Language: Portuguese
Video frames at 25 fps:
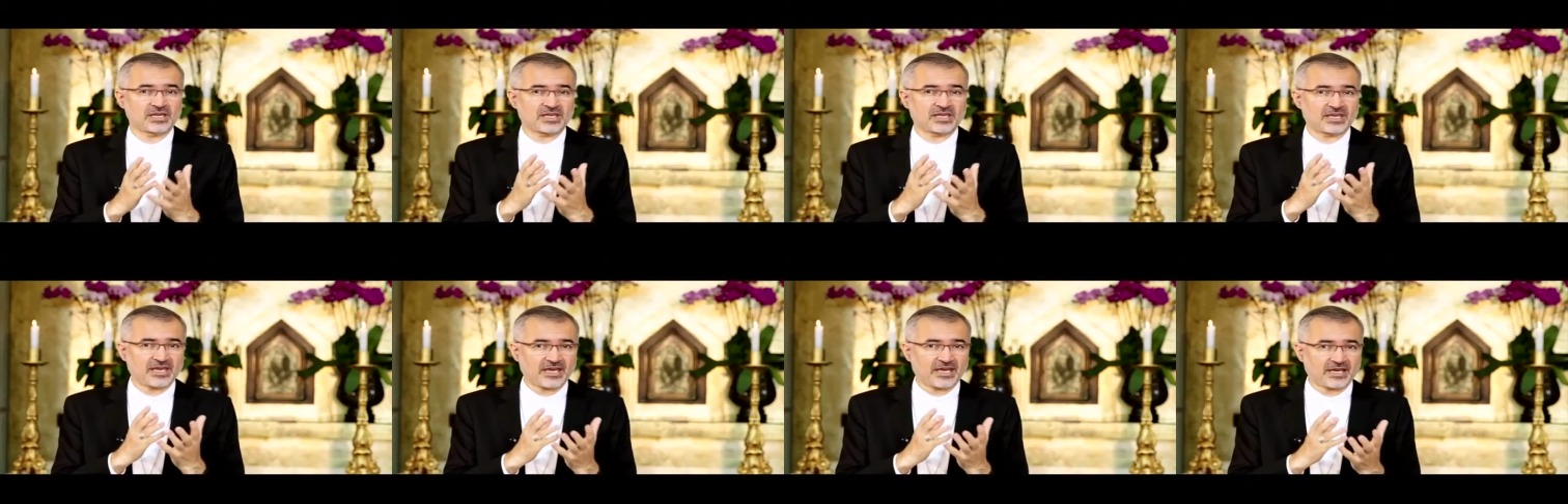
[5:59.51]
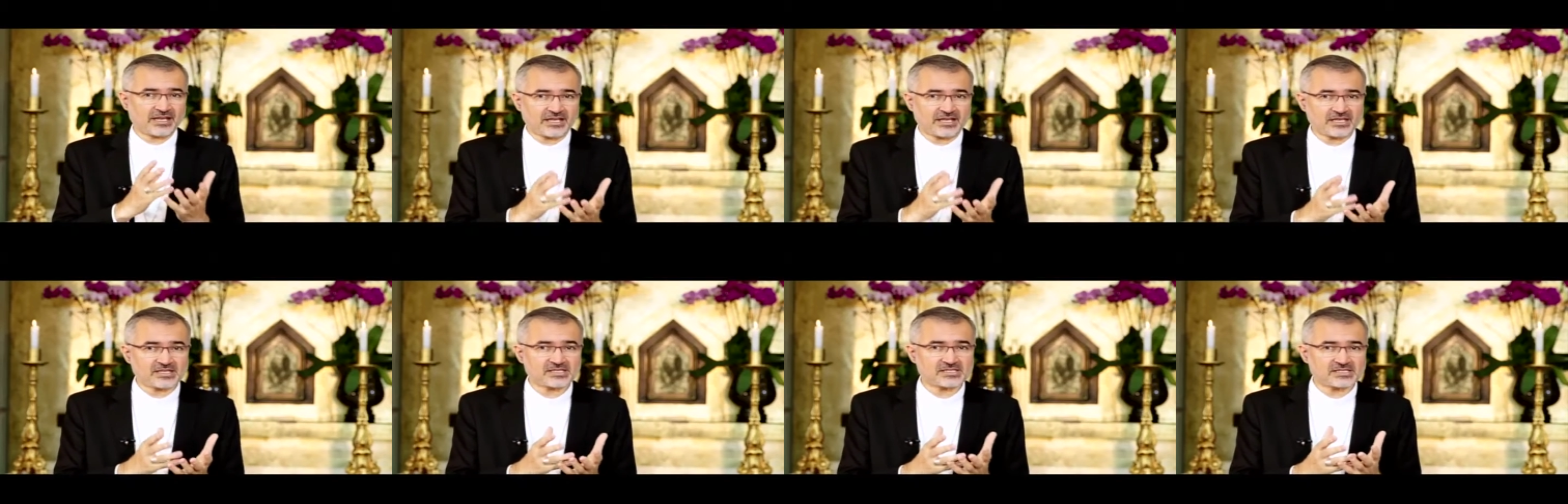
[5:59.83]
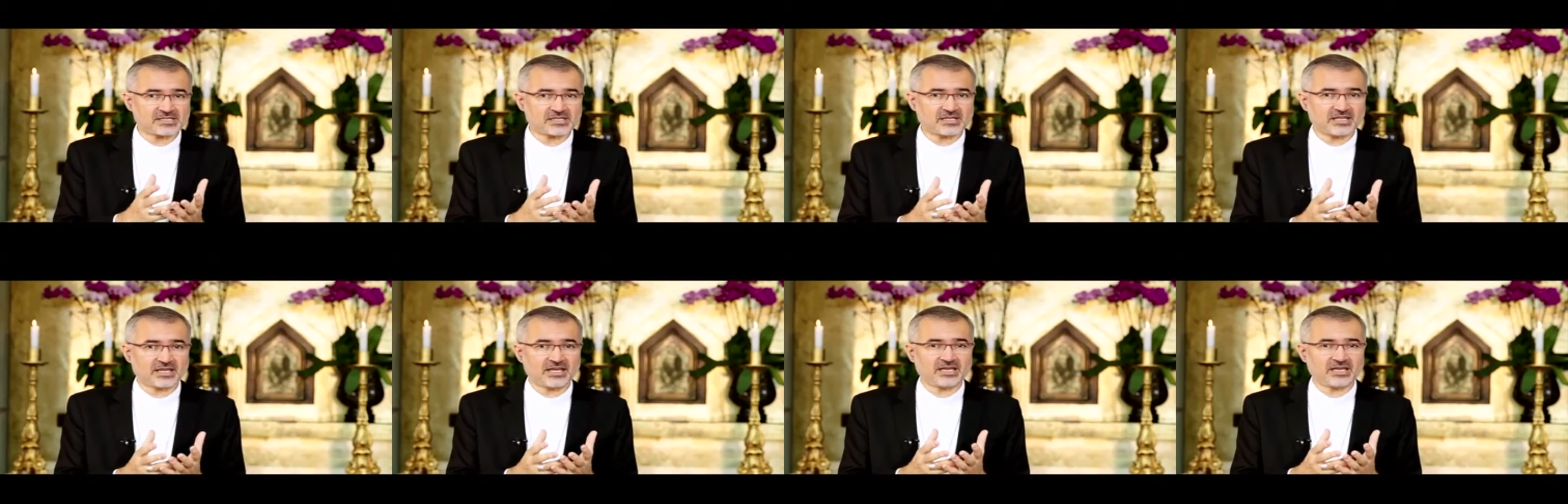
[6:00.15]
quer em
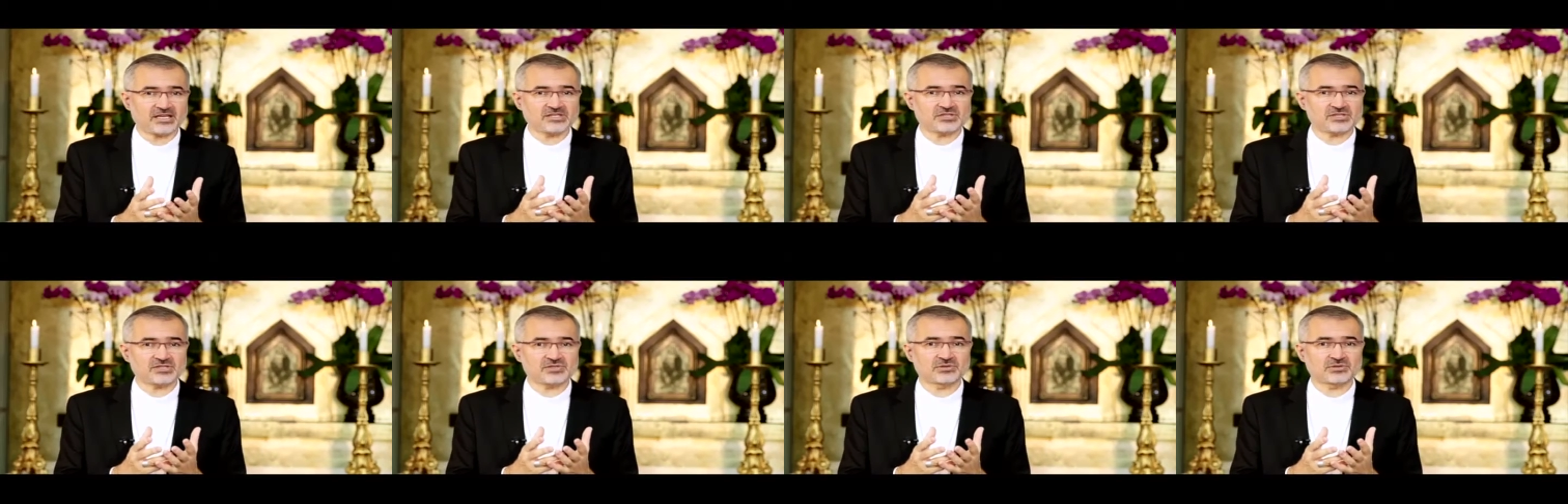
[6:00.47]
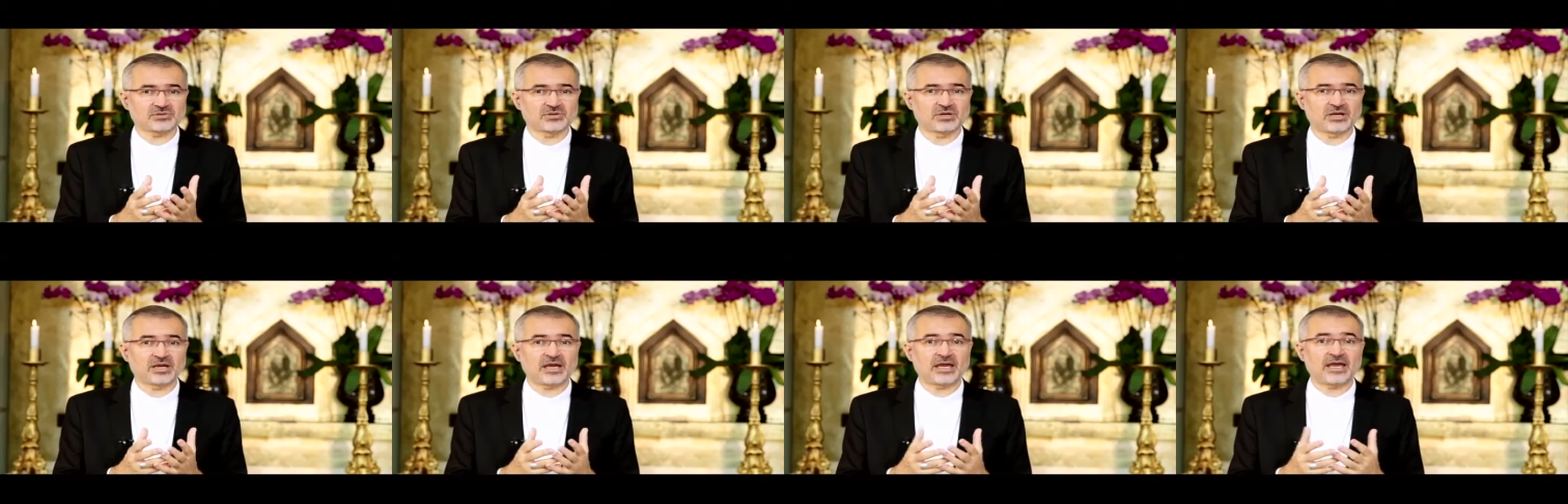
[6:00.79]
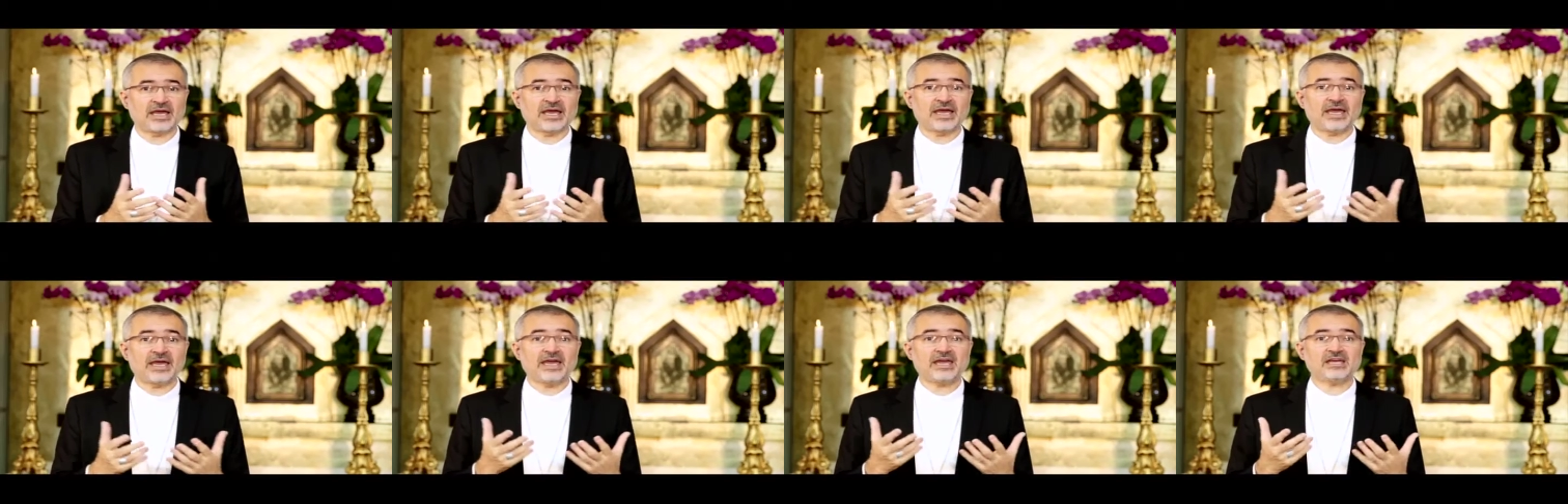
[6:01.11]
silêncio,
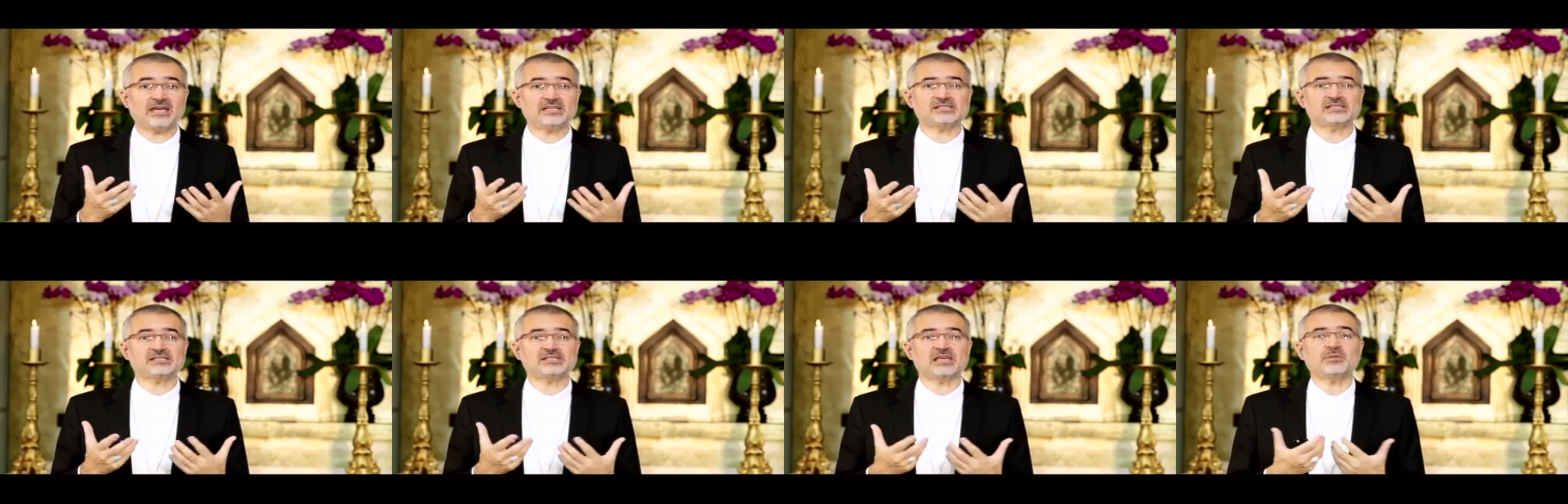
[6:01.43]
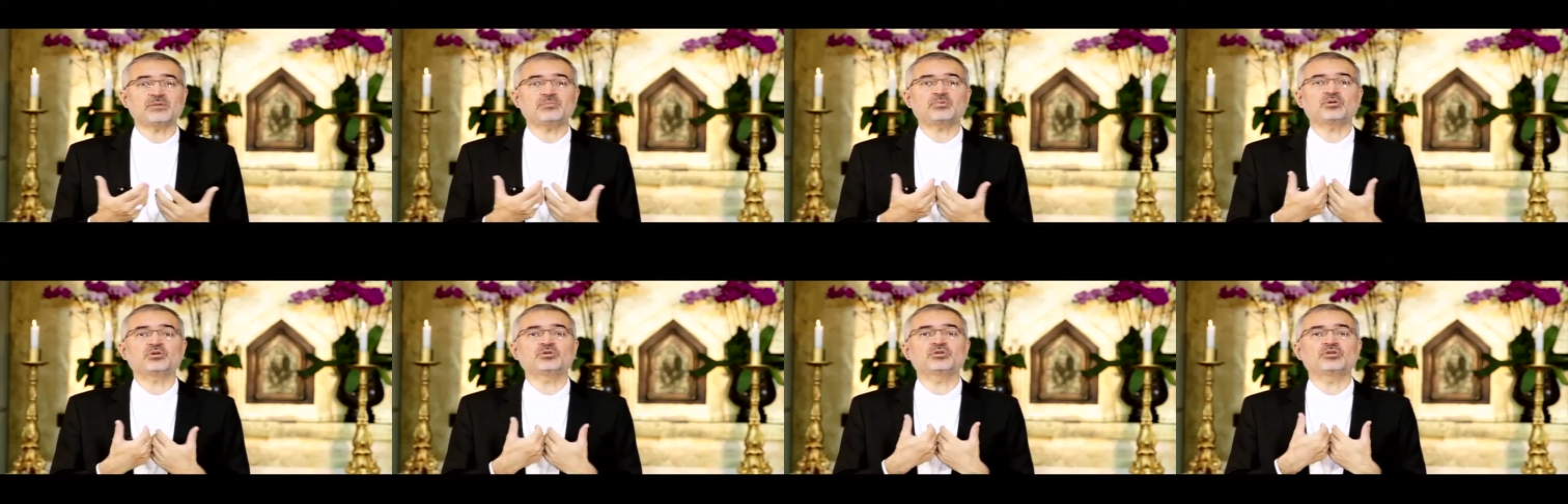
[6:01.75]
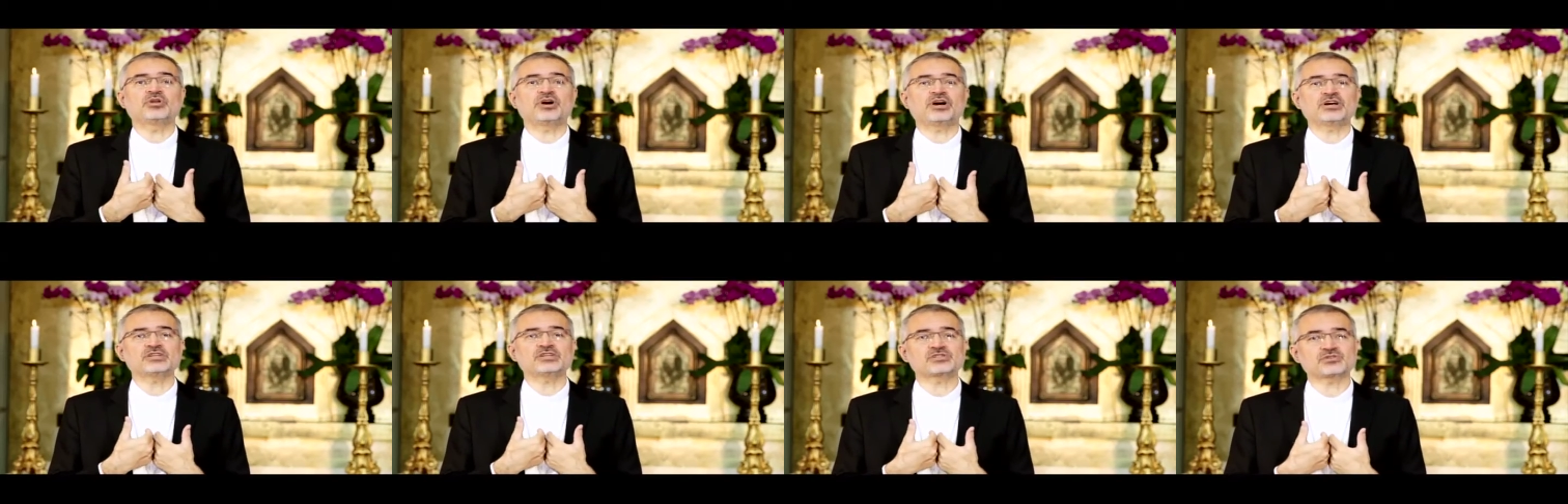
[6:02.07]
é sempre o
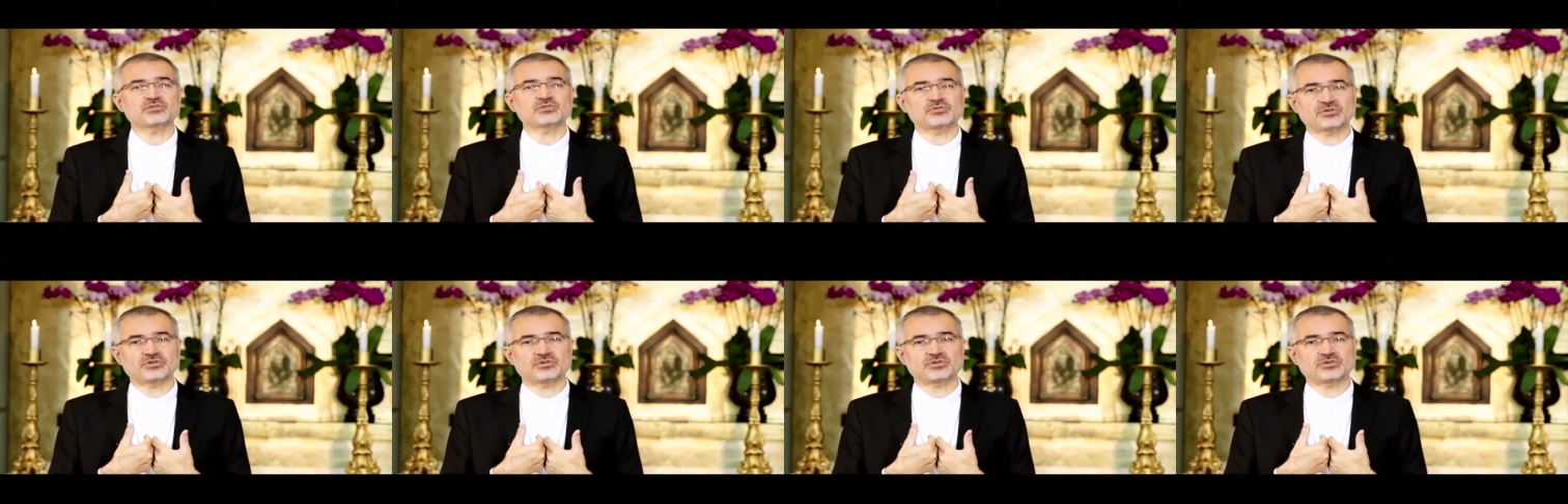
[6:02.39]
nosso